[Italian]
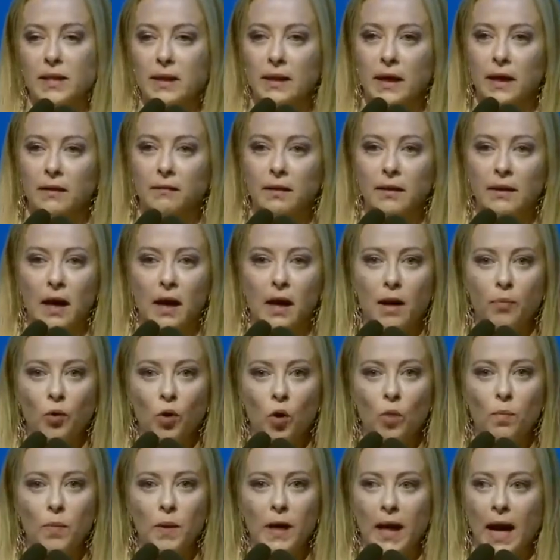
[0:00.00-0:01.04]
presidenti della
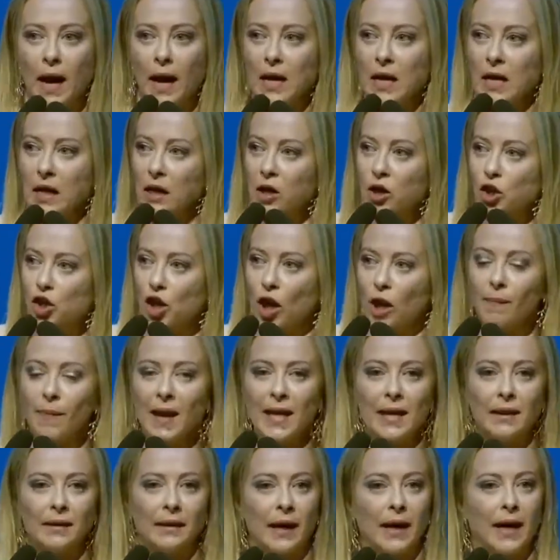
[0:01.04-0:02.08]
Repubblica, in
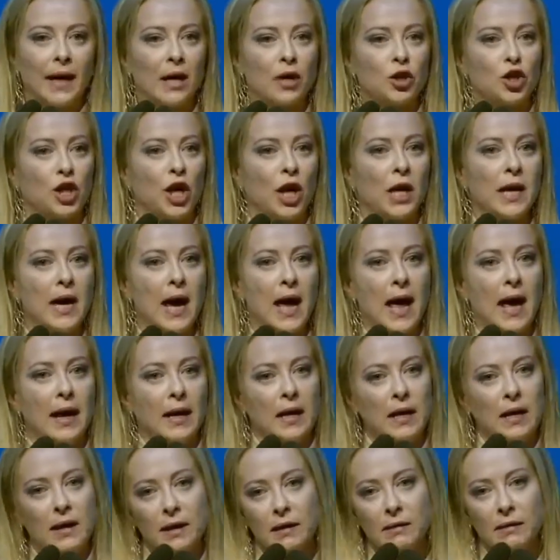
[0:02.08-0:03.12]
Germania tre
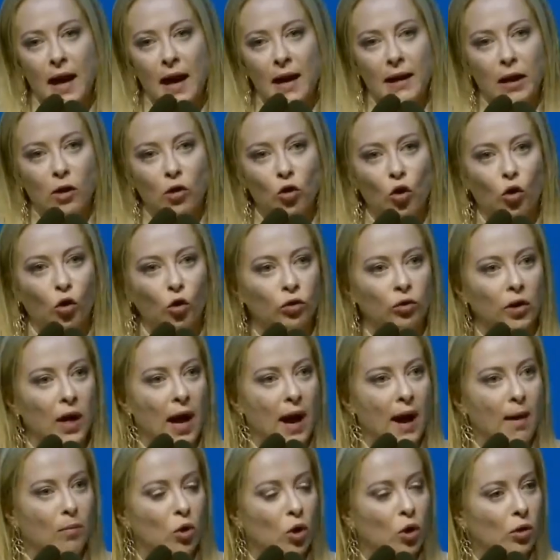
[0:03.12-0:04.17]
cancellieri, in Italia non
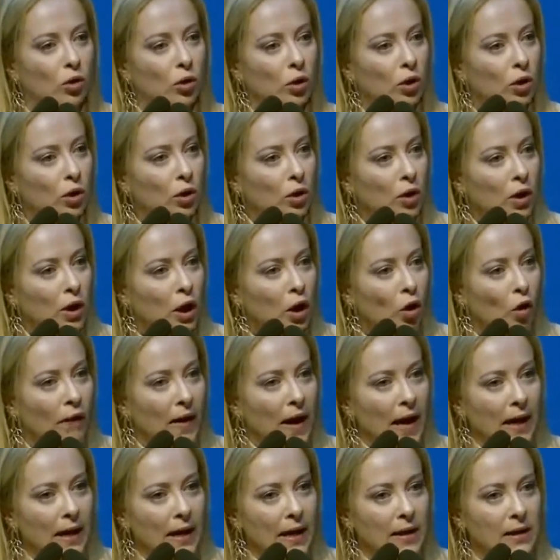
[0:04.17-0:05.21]
contiamo i
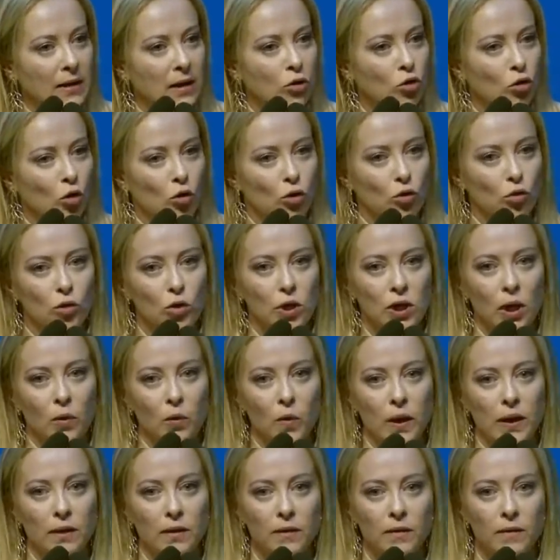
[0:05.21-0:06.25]
governi che si sono
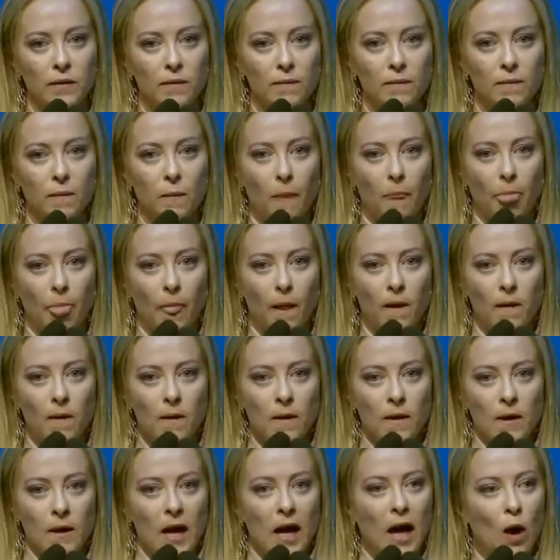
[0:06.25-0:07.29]
susseguiti.
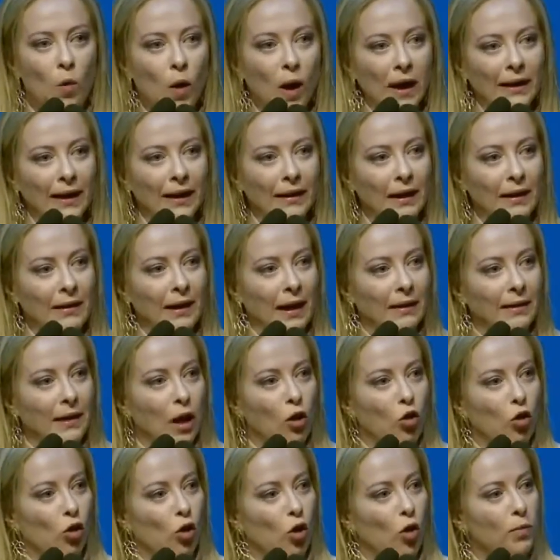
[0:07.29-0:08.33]
E guardate i
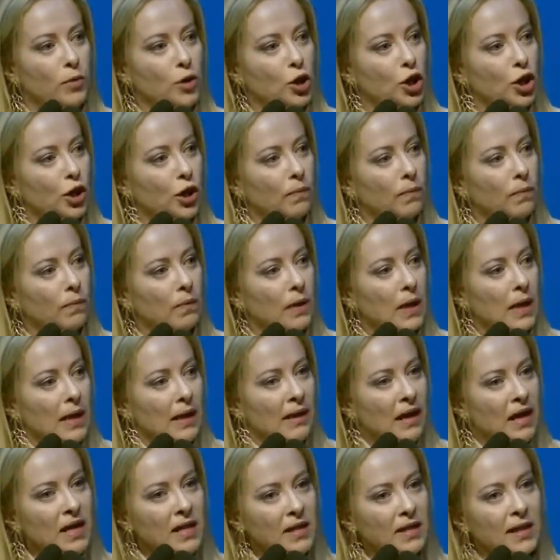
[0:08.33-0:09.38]
dati economici.
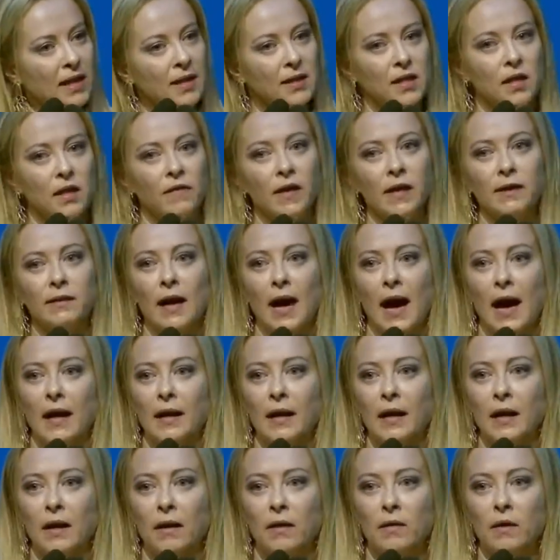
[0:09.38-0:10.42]
Negli stessi
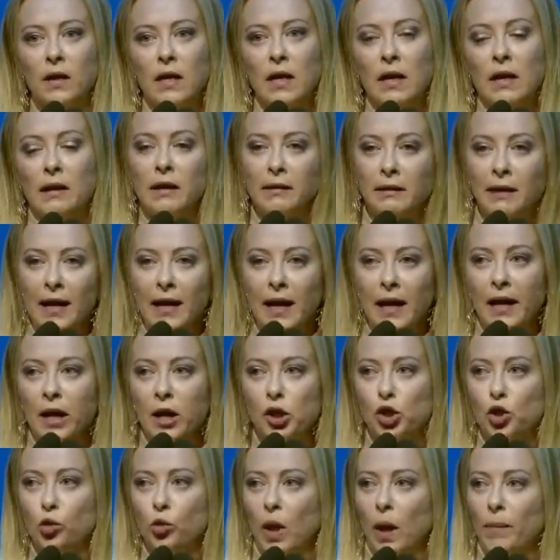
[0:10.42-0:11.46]
vent'anni l'Italia è
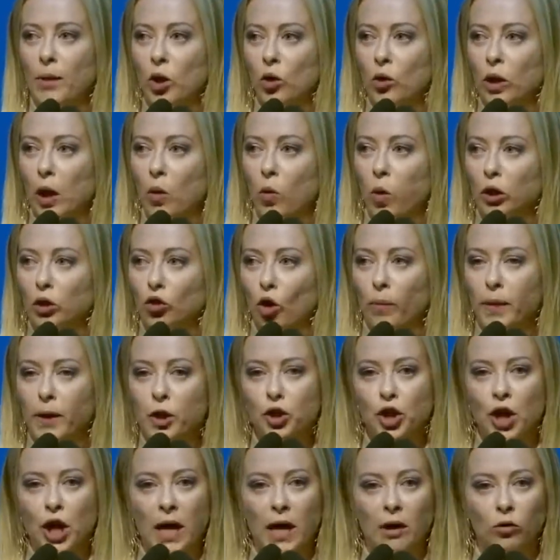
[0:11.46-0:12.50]
cresciuta meno del
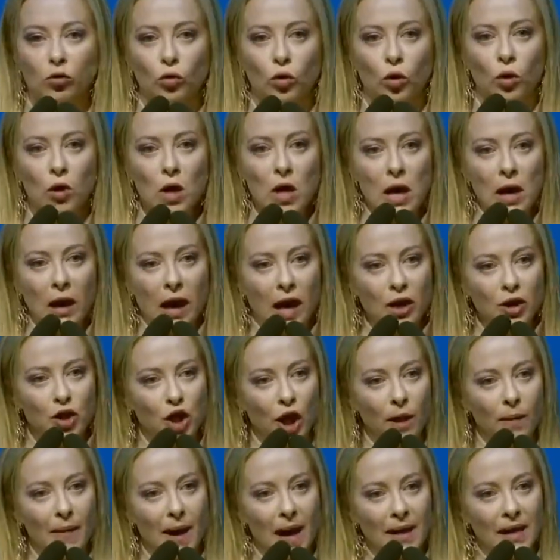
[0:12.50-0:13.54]
4%, la
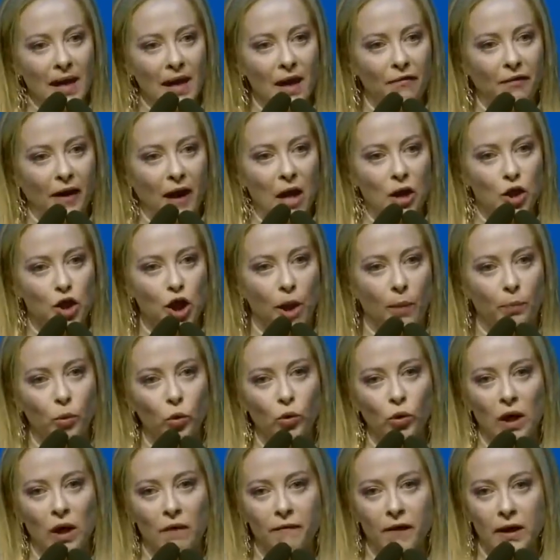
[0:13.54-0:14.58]
Germania e la Francia
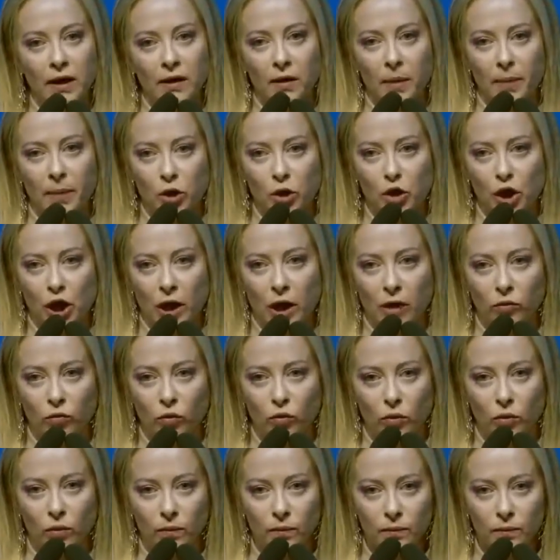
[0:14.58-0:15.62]
più del 20%.